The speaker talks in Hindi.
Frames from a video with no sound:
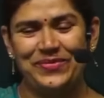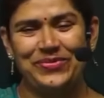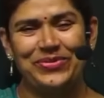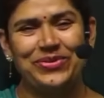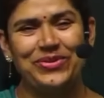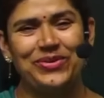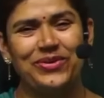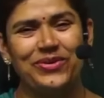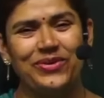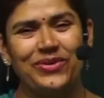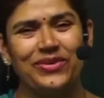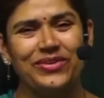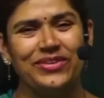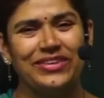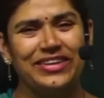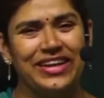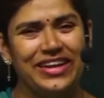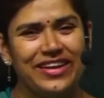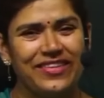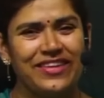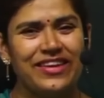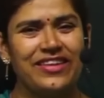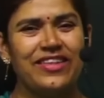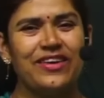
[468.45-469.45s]
तो
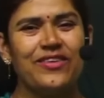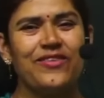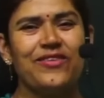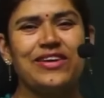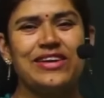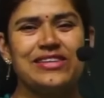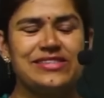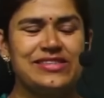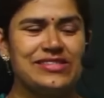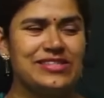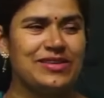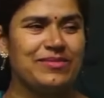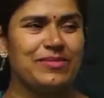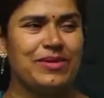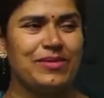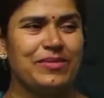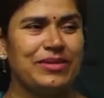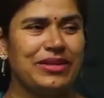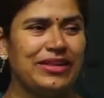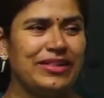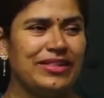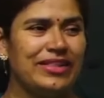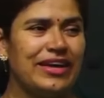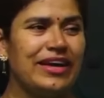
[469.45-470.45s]
धीरे धीरे देखो कैसे समय
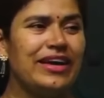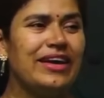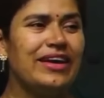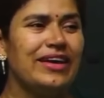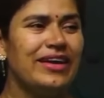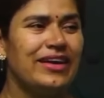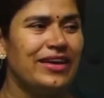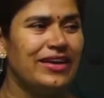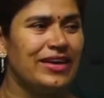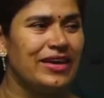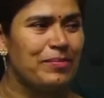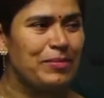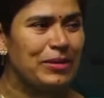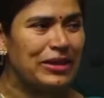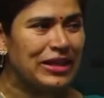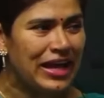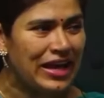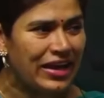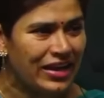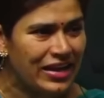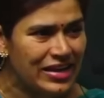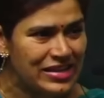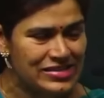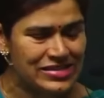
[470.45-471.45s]
बदलता है ये
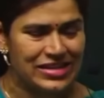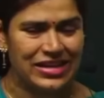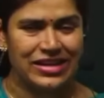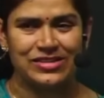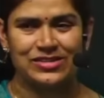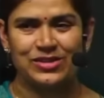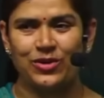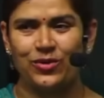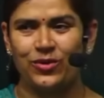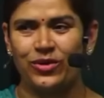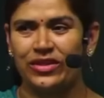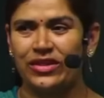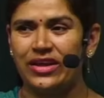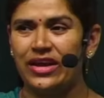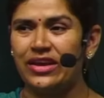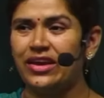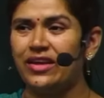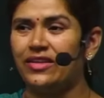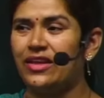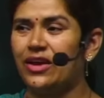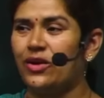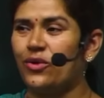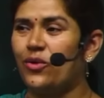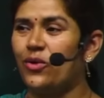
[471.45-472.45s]
बताना इसलिए ज़रूरी था कि
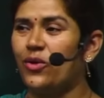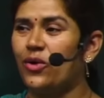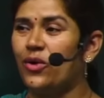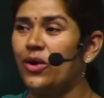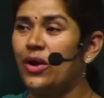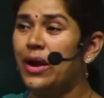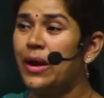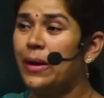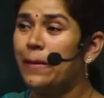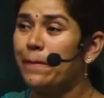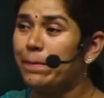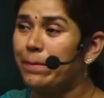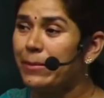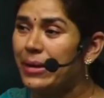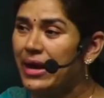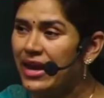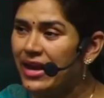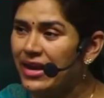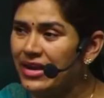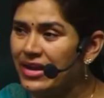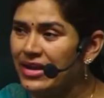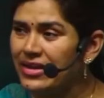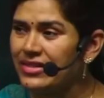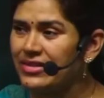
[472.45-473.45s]
देखो
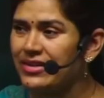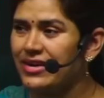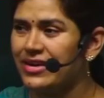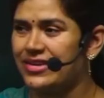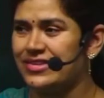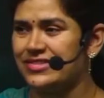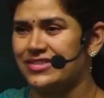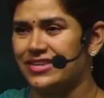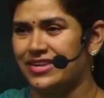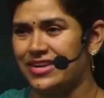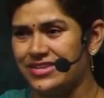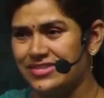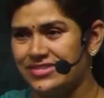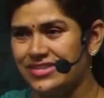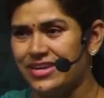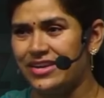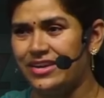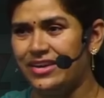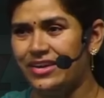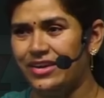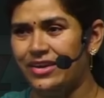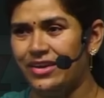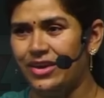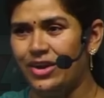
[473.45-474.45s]
मेहनत हर जगह
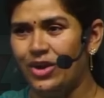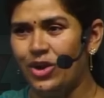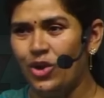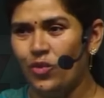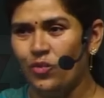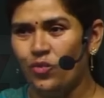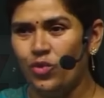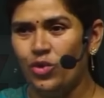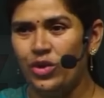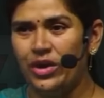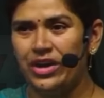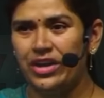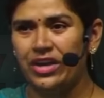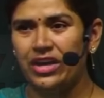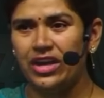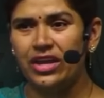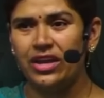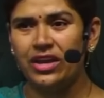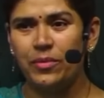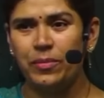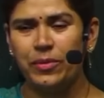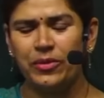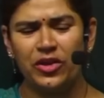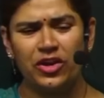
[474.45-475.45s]
चाहिए वो लड़की
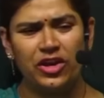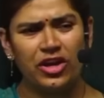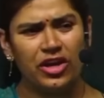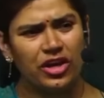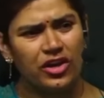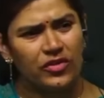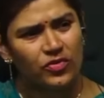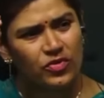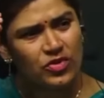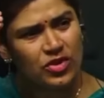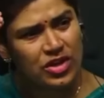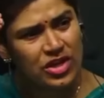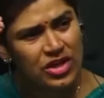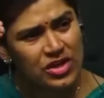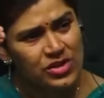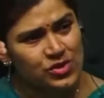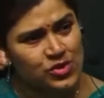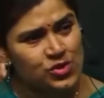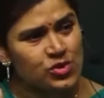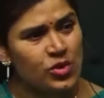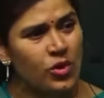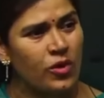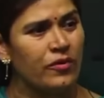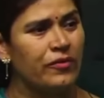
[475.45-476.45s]
ने पता नहीं कितनी
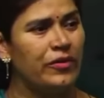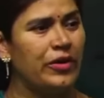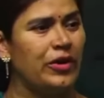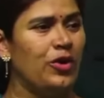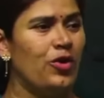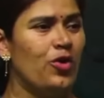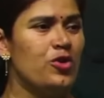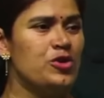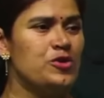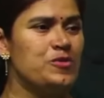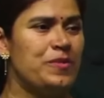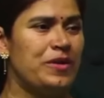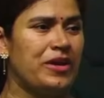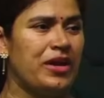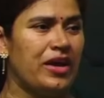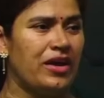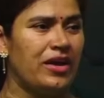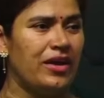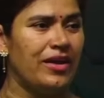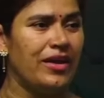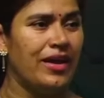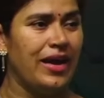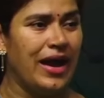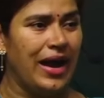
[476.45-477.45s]
सौ वीडियोस
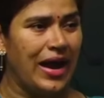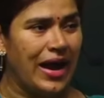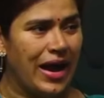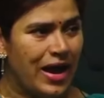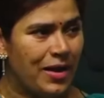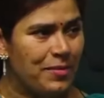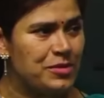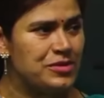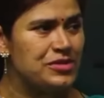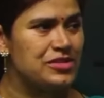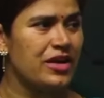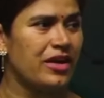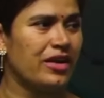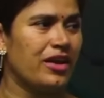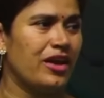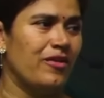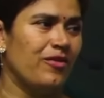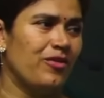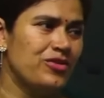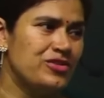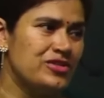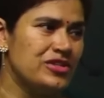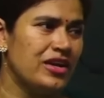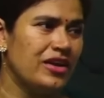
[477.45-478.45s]
बनाई अब जाके
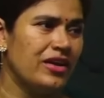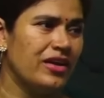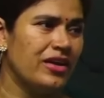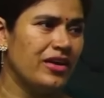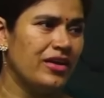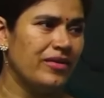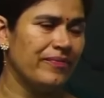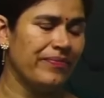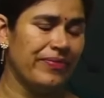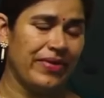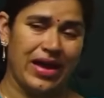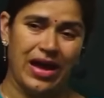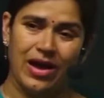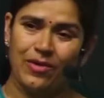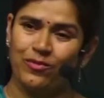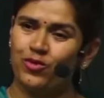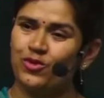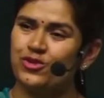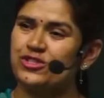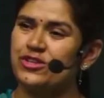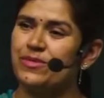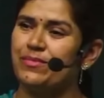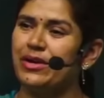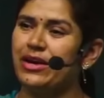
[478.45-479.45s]
वो चल गई अब वो
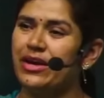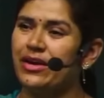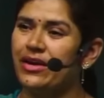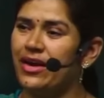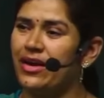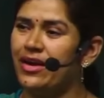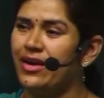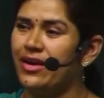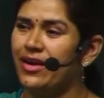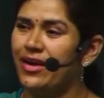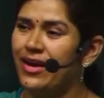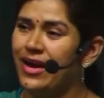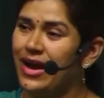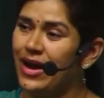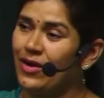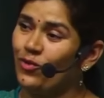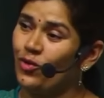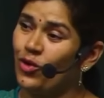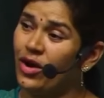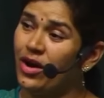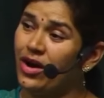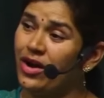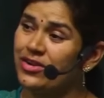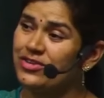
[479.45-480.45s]
चमक गई अब वो
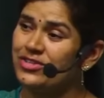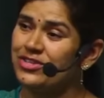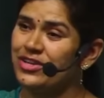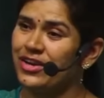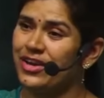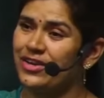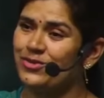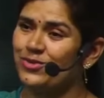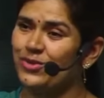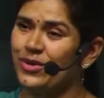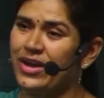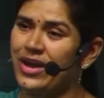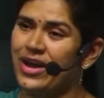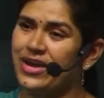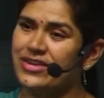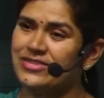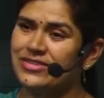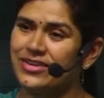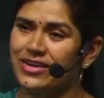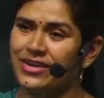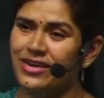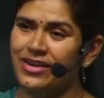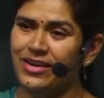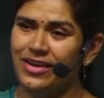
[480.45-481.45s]
हर जगह जो है
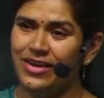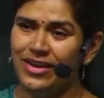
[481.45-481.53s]
आजकल